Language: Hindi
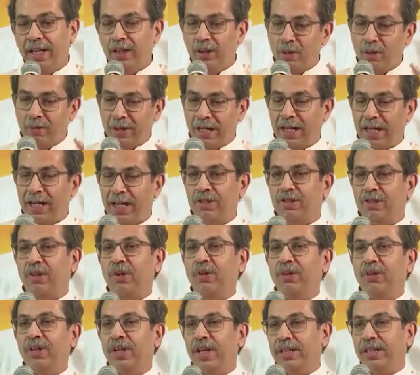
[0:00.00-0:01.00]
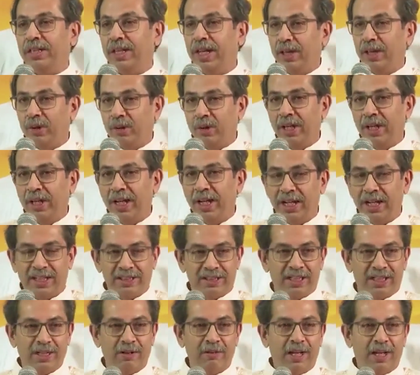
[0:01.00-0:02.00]
तो मैं राज करूंगा यही तो है आज
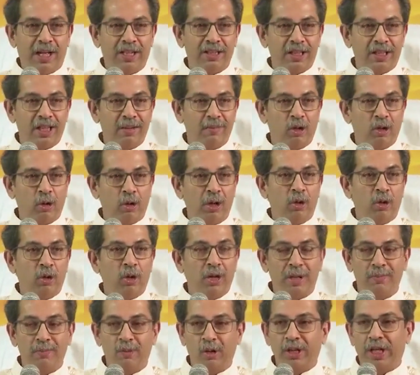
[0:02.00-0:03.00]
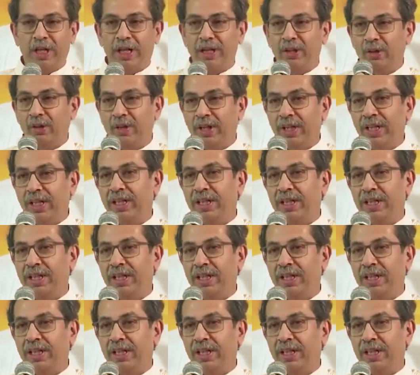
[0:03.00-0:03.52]
के आज के मोगैम्बो यही तो है